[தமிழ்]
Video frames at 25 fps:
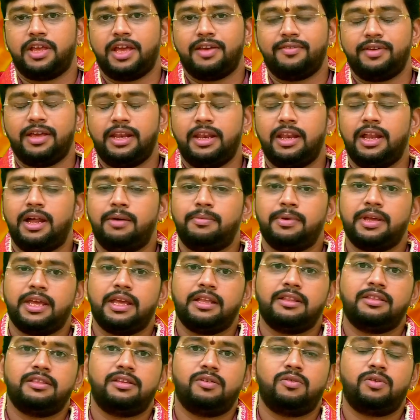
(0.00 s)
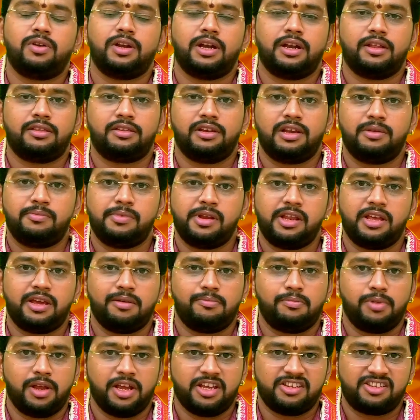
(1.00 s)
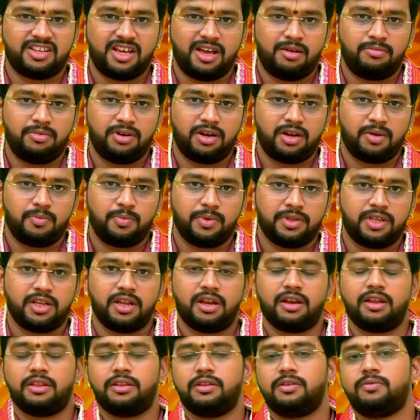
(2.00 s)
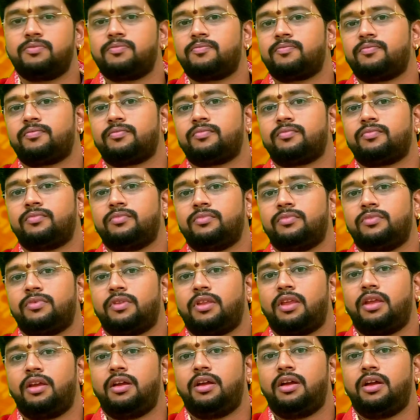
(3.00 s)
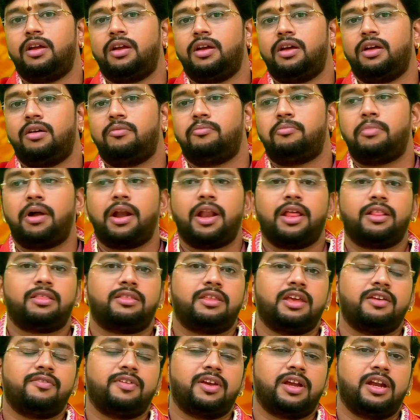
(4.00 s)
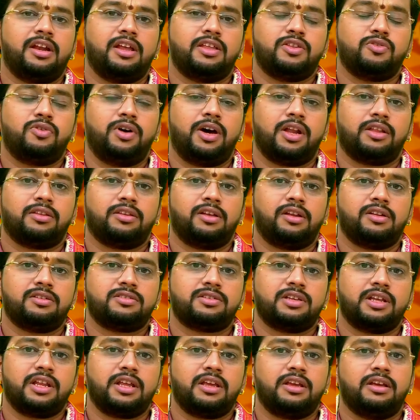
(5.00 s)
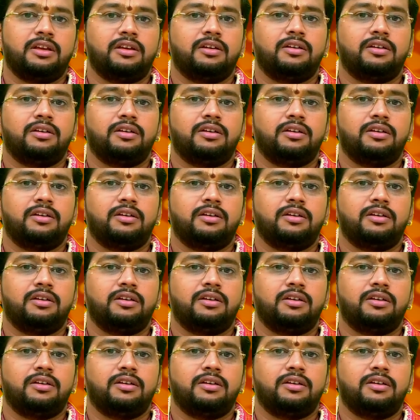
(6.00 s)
தேவையில்லாமல் எந்த ஒரு இடத்துலையுமே நீங்கள் பேசாமல் இருப்பது நல்லது பணத்தேவைகள் எதுவாக இருந்தாலும் சரி